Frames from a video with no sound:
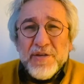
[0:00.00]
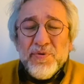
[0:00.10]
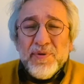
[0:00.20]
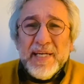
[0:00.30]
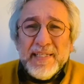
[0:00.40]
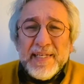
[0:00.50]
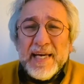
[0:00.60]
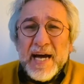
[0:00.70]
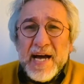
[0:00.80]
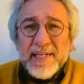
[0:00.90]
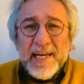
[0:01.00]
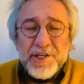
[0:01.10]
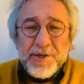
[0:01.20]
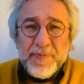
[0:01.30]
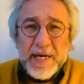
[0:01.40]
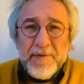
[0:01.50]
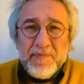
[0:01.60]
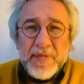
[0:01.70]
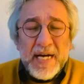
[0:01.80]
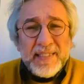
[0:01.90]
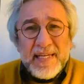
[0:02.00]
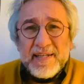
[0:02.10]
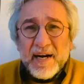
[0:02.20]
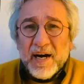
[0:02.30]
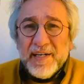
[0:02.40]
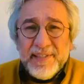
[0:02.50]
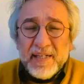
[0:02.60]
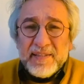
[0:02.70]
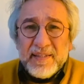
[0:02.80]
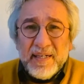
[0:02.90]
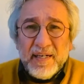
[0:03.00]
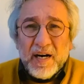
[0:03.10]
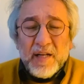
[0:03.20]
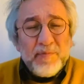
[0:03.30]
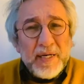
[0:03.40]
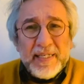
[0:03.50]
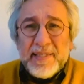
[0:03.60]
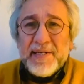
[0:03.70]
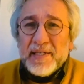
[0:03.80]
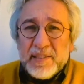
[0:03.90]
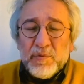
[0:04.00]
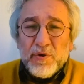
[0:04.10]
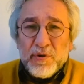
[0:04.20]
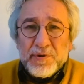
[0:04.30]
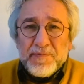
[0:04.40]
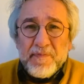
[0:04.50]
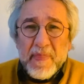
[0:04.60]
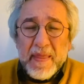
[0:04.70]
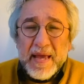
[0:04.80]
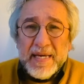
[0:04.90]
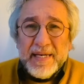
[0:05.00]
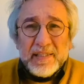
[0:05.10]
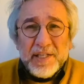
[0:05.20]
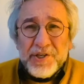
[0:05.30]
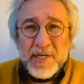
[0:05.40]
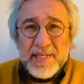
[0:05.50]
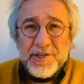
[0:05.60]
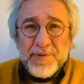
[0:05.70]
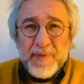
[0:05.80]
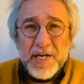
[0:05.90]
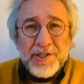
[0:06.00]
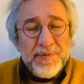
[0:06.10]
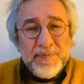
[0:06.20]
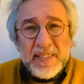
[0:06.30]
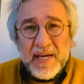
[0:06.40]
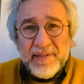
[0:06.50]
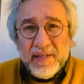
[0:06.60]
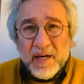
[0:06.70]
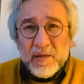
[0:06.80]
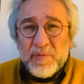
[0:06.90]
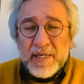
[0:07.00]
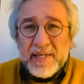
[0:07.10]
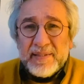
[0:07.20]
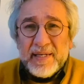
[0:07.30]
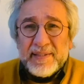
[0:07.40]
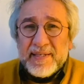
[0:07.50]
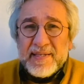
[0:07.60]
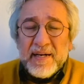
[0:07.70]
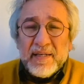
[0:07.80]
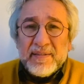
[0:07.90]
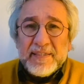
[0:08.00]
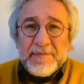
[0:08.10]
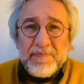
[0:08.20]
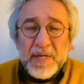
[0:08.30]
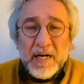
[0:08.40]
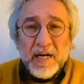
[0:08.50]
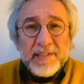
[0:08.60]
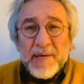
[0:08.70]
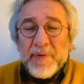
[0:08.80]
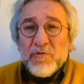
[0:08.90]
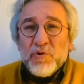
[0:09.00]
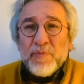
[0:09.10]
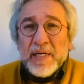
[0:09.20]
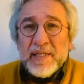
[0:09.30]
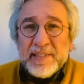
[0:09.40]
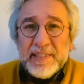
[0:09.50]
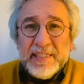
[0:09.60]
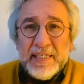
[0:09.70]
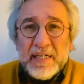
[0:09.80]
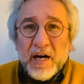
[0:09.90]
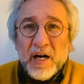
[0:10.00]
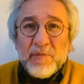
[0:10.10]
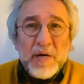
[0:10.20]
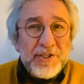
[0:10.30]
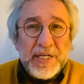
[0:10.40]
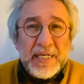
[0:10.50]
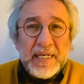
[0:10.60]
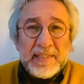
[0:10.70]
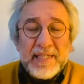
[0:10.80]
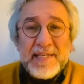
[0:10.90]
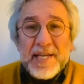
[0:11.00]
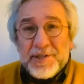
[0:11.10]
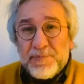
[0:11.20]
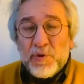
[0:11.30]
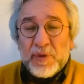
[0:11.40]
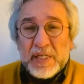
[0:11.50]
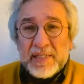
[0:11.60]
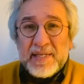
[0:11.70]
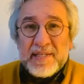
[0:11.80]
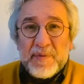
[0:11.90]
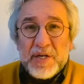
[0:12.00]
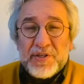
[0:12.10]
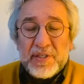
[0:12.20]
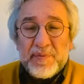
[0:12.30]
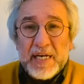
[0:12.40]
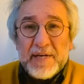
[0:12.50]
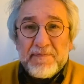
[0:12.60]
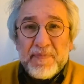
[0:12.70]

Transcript: Türkiye'deki her gelişme neredeyse aynı anda Almanya'da yankı buluyor. Yaklaşan seçimler şimdiden Almanya'yı da etkisine aldı. AKP kurmayları Alman şehirlerinde seçim propagandasına başladı bile.